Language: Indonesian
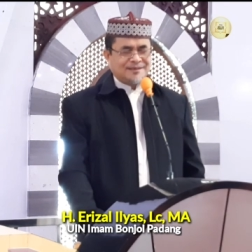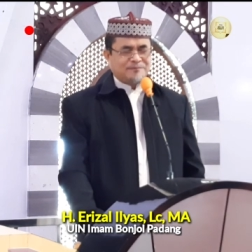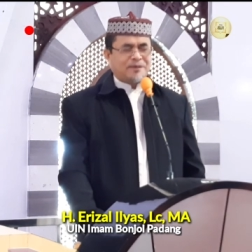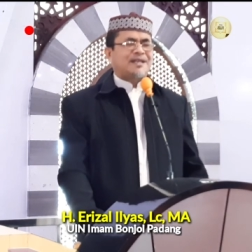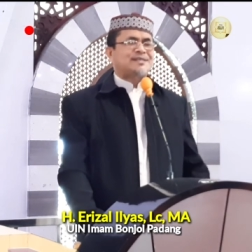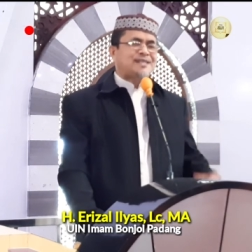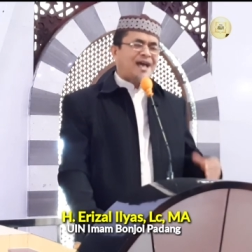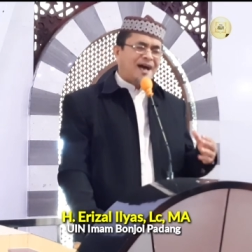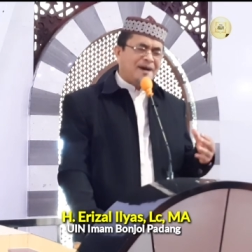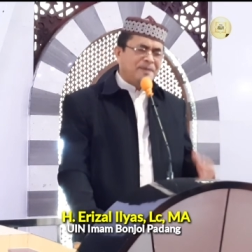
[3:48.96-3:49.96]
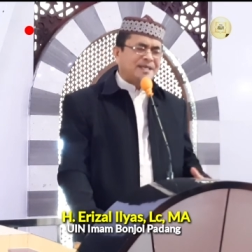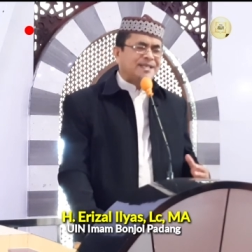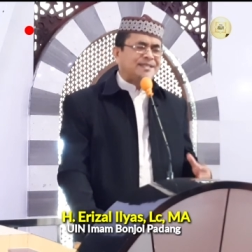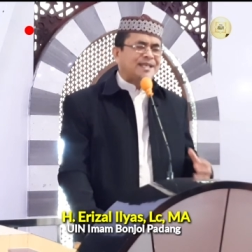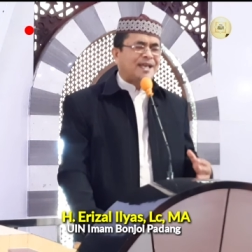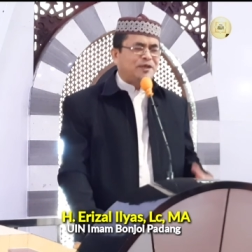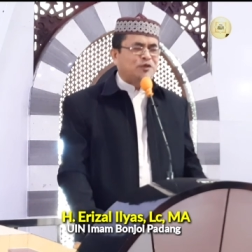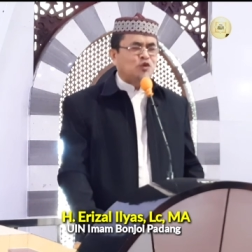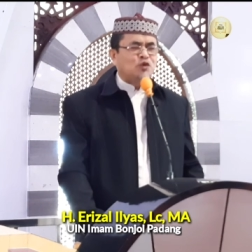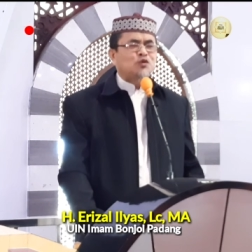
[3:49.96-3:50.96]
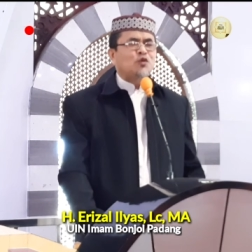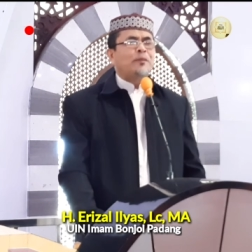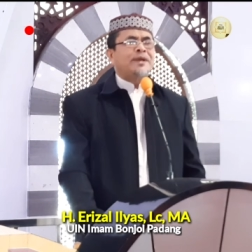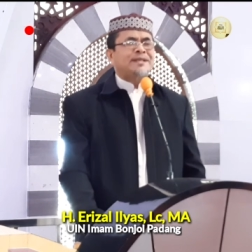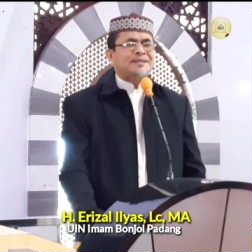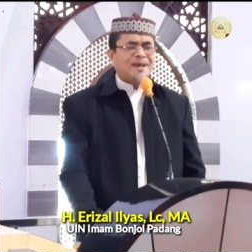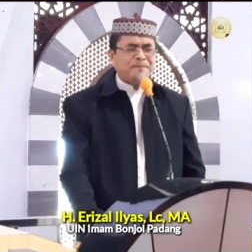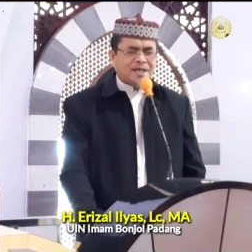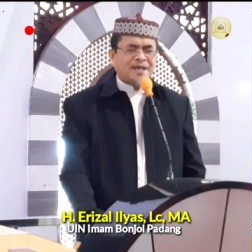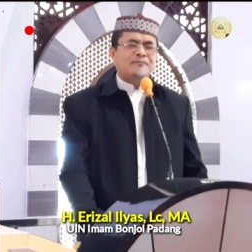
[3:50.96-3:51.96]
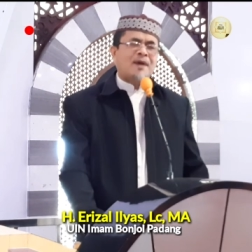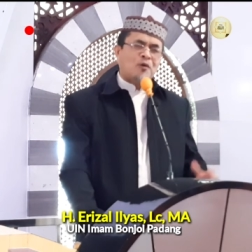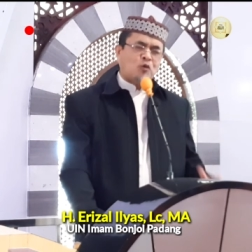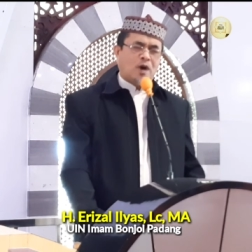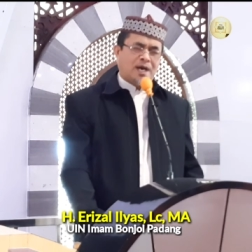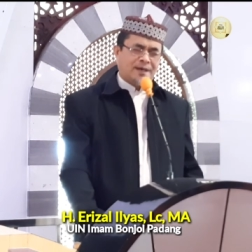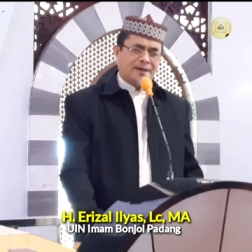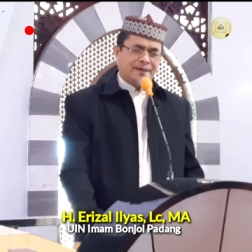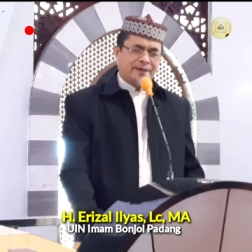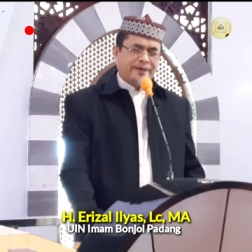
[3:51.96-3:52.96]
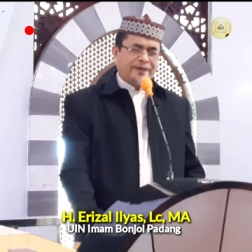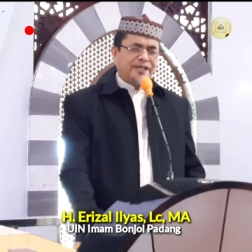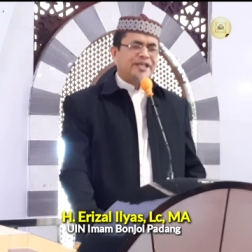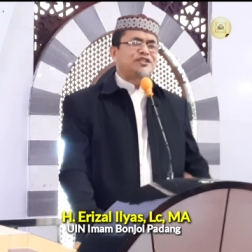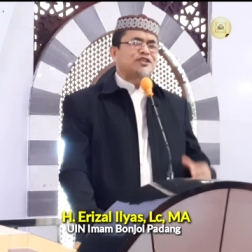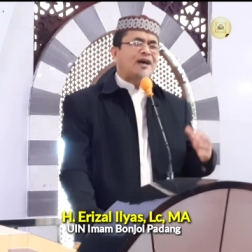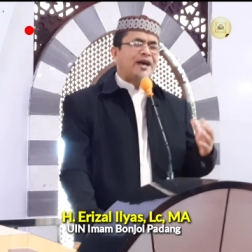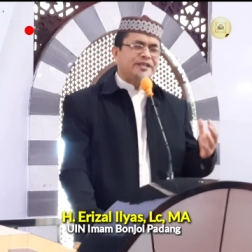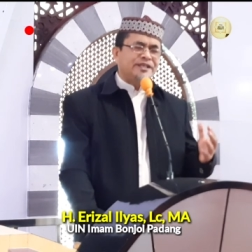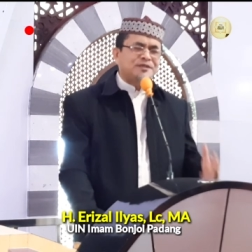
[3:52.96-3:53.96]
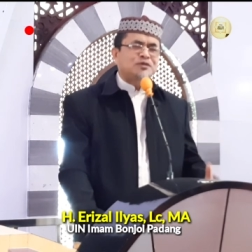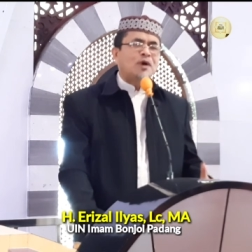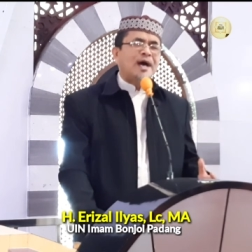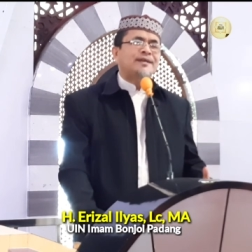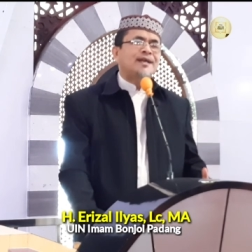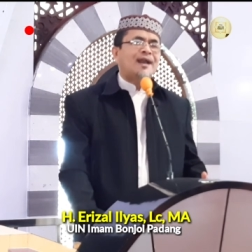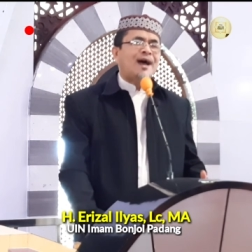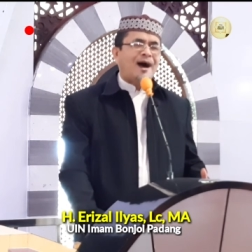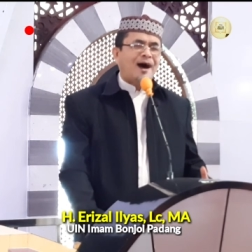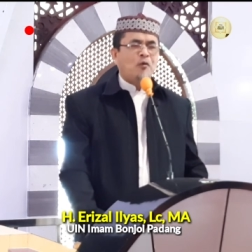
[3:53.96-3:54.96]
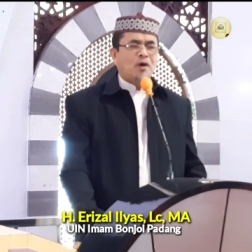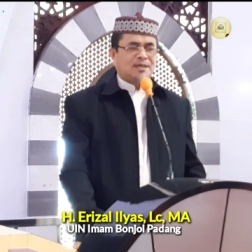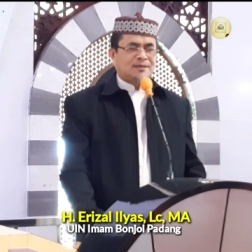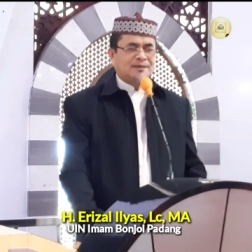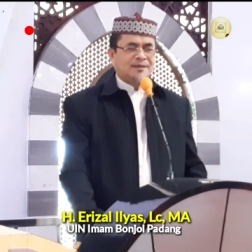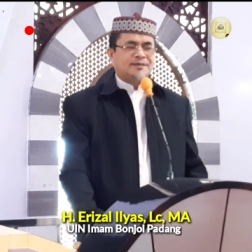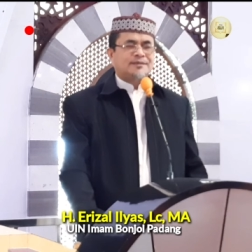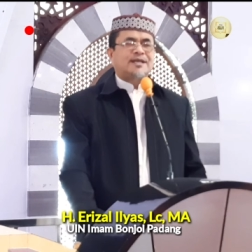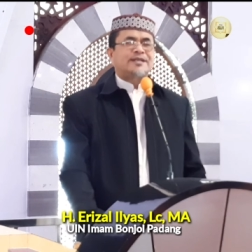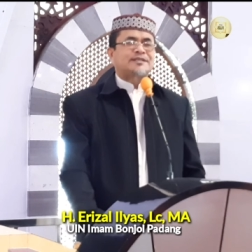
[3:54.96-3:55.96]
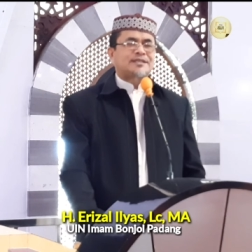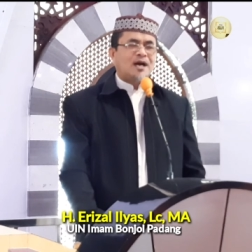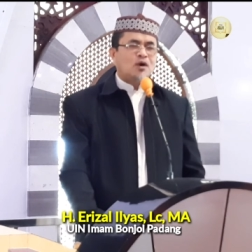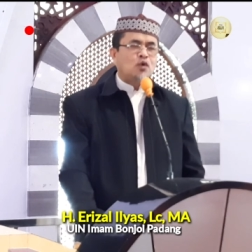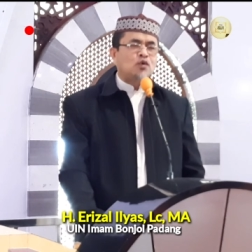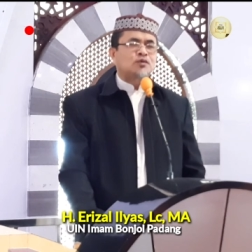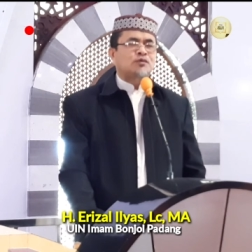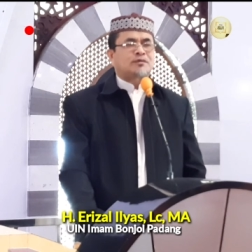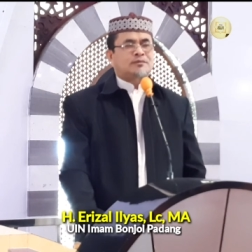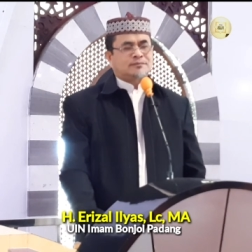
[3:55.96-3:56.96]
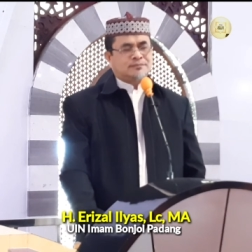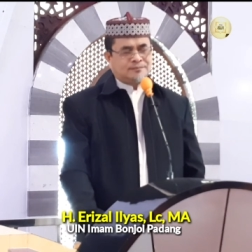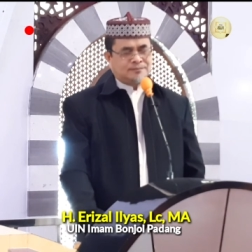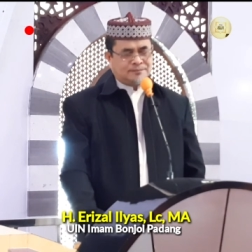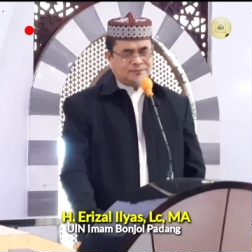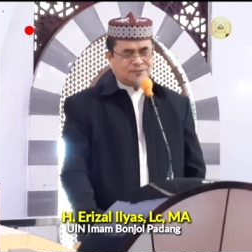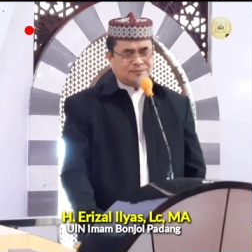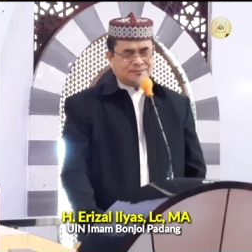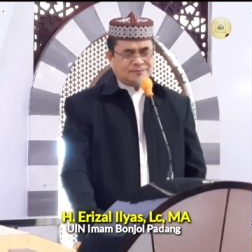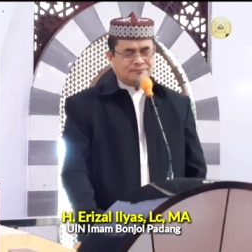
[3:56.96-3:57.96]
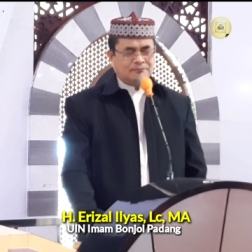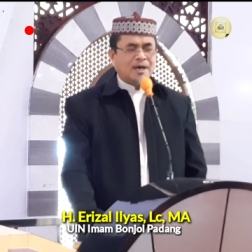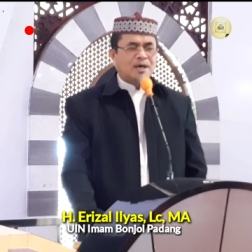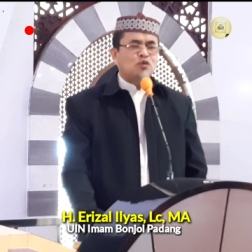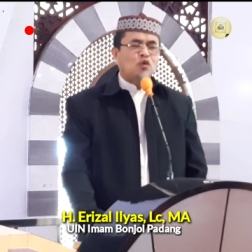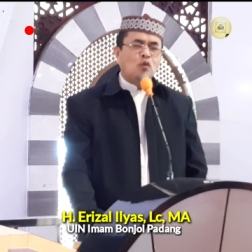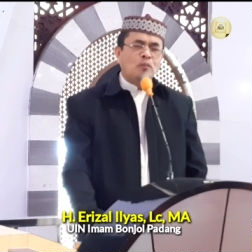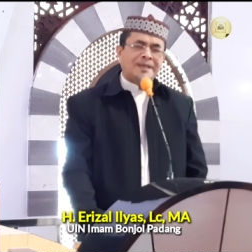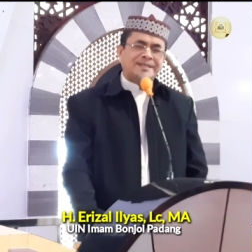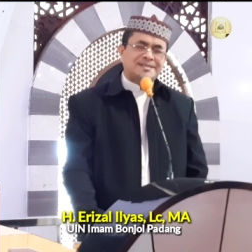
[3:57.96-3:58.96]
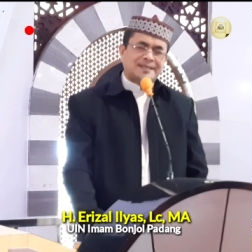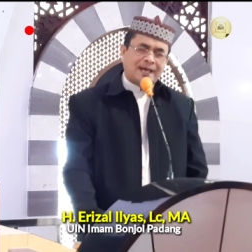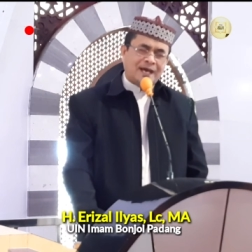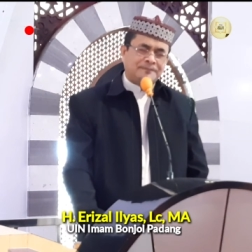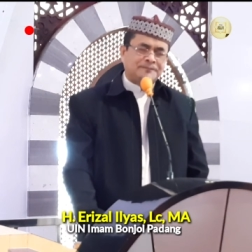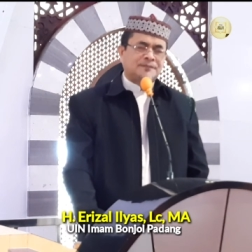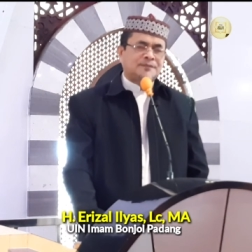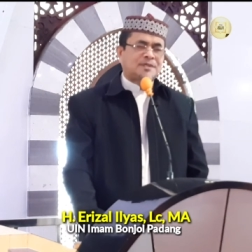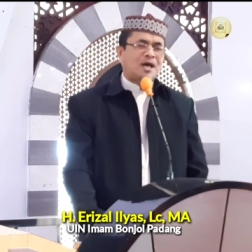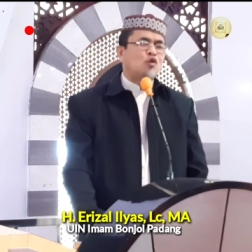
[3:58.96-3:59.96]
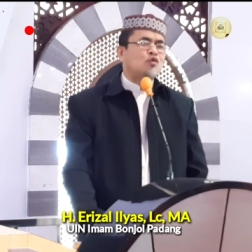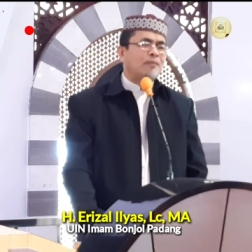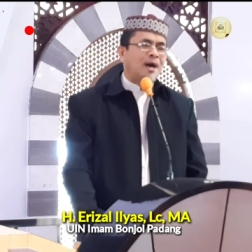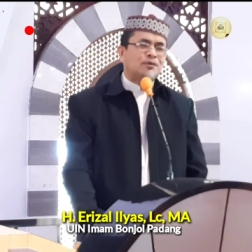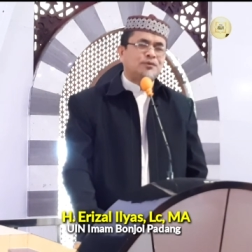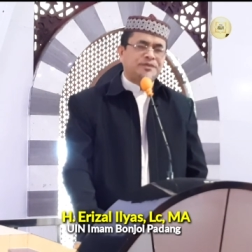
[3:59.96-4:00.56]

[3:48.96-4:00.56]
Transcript: para sahabat ketika itu untuk menetapkan bahwa hijrah itu adalah awal dari tahun baru umat Islam, tahun baru